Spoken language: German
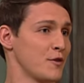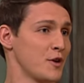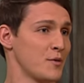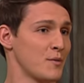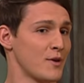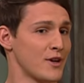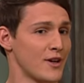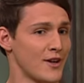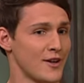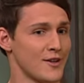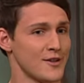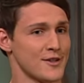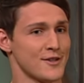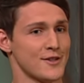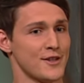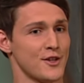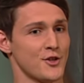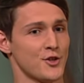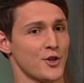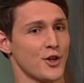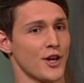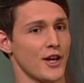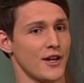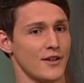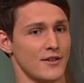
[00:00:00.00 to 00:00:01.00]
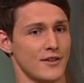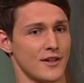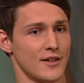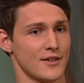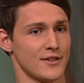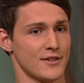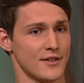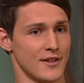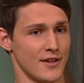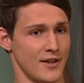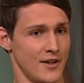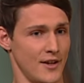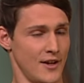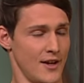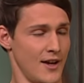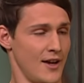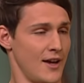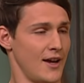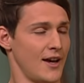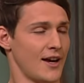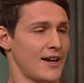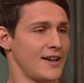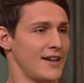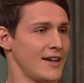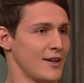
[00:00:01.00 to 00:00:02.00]
Wenn man dann nicht direkt das
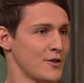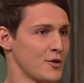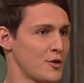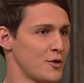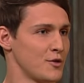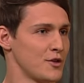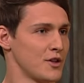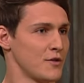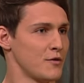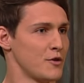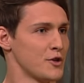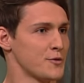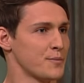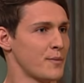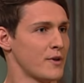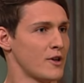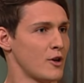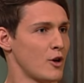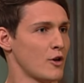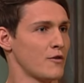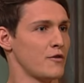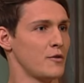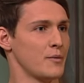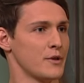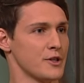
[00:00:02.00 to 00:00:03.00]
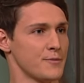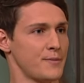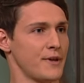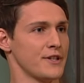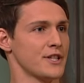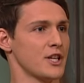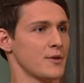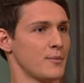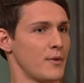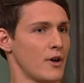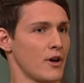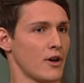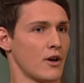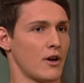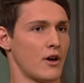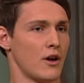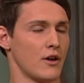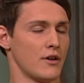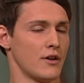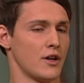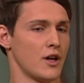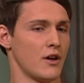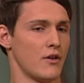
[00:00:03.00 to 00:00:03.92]
erklären könnte, wüsste man auch, wie man es besser machen kann.